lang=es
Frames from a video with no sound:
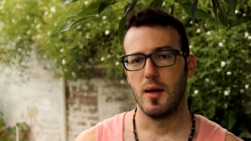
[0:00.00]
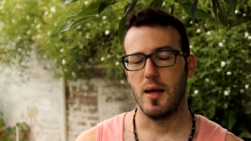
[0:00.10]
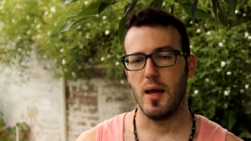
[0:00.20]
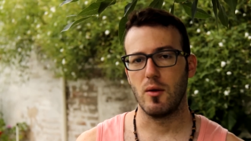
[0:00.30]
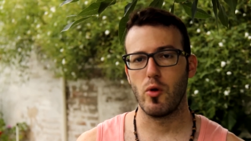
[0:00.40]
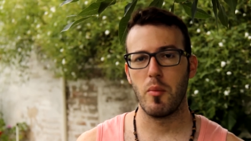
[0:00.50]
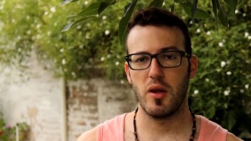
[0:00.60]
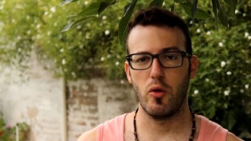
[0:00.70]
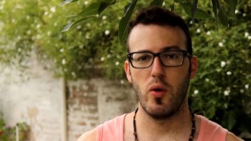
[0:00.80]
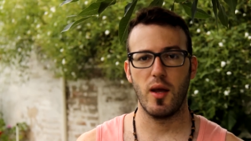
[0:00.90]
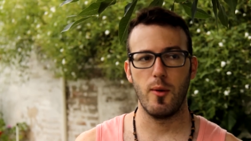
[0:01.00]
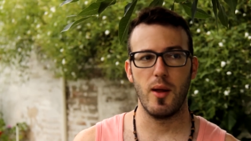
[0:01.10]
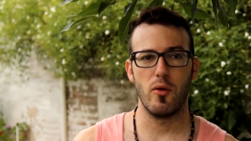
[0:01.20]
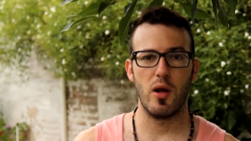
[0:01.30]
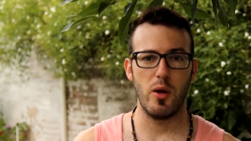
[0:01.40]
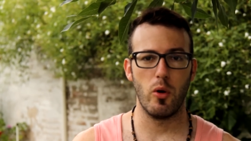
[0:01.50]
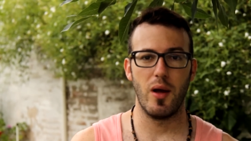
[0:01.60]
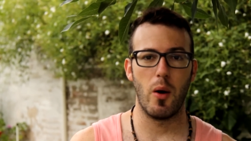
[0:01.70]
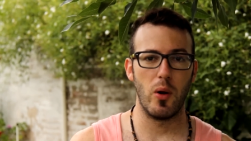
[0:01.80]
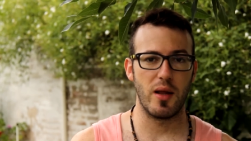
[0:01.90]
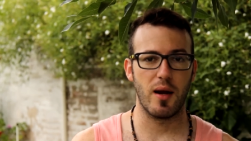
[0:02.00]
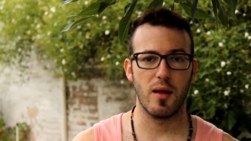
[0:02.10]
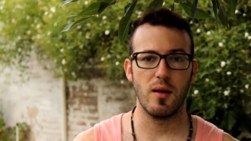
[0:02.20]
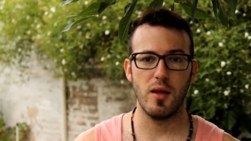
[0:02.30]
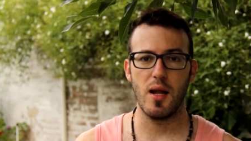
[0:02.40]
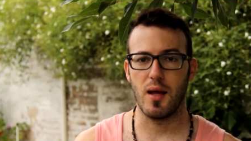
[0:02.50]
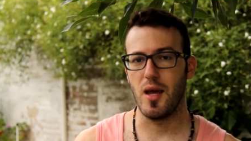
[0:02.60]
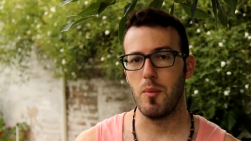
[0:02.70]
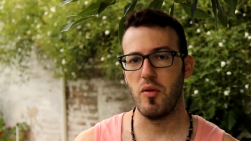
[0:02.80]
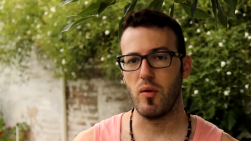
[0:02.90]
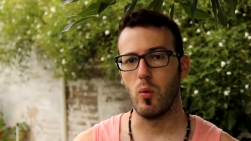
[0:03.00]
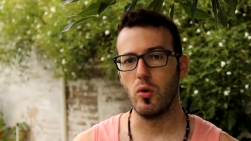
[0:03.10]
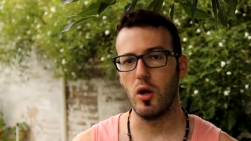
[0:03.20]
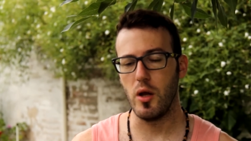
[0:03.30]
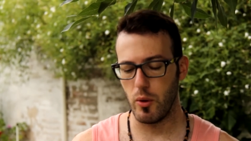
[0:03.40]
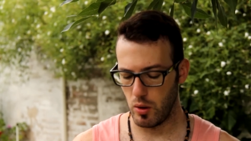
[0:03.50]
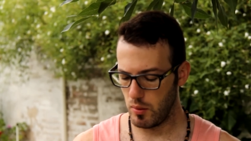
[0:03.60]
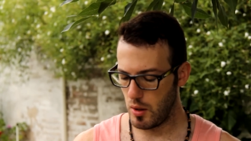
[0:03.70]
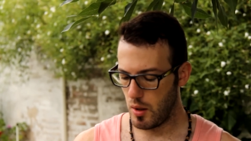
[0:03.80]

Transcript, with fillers: eh, actualmente estoy escribiendo el libro de la Vuelta a Argentina, que es mi segundo libro,